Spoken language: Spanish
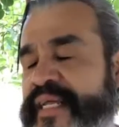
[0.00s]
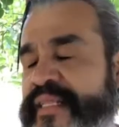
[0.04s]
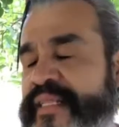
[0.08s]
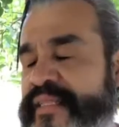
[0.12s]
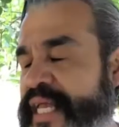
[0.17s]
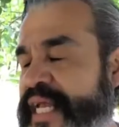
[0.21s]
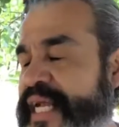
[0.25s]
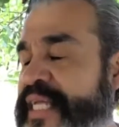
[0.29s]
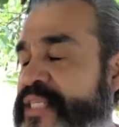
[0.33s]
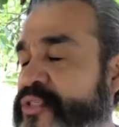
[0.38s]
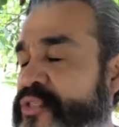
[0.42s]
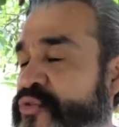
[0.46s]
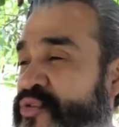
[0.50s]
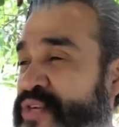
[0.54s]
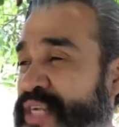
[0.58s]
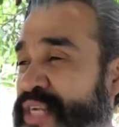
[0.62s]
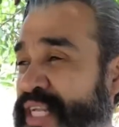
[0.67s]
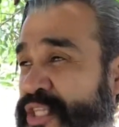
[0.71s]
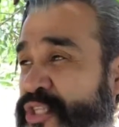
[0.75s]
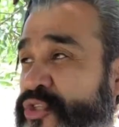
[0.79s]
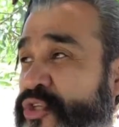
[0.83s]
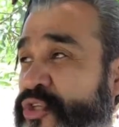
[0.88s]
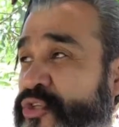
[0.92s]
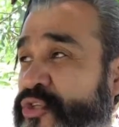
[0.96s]
dejas un
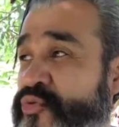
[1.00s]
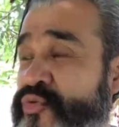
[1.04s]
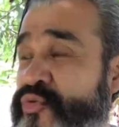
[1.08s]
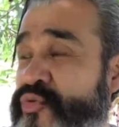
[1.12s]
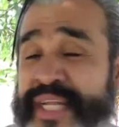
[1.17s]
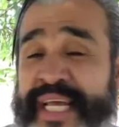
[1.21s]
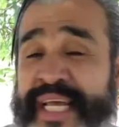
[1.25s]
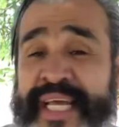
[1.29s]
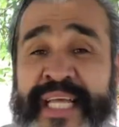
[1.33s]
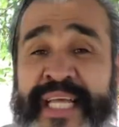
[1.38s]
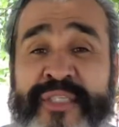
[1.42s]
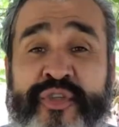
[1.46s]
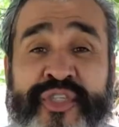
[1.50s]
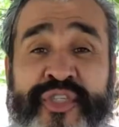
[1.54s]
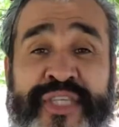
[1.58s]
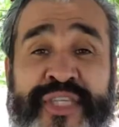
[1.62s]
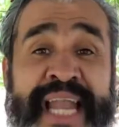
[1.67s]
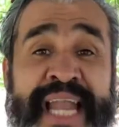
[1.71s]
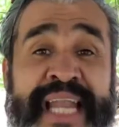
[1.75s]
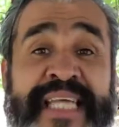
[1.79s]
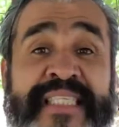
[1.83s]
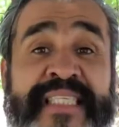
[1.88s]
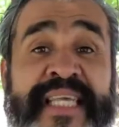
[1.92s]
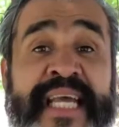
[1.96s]
ratito tus redes
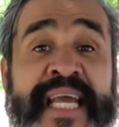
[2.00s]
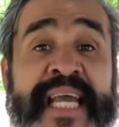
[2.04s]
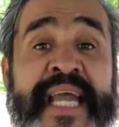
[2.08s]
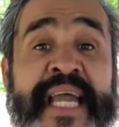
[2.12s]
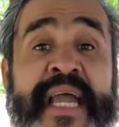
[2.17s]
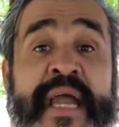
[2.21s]
sociales,